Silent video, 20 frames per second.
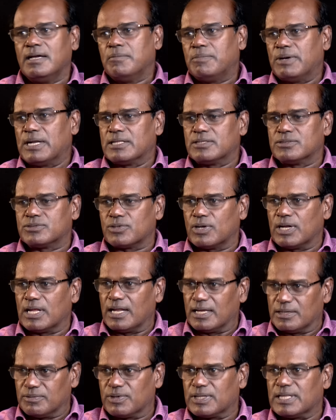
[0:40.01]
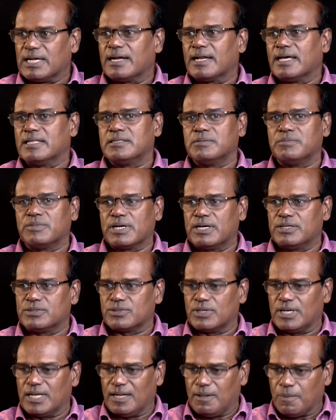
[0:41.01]
பலதும் சொல்லலாம் இவர் தான் அதிமுகன்னு
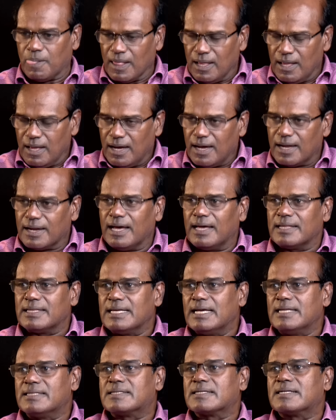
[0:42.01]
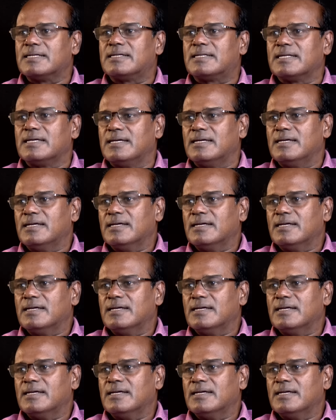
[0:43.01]
சொல்லலாம் ஆனால் அதை ஏற்றுக்கிட்டு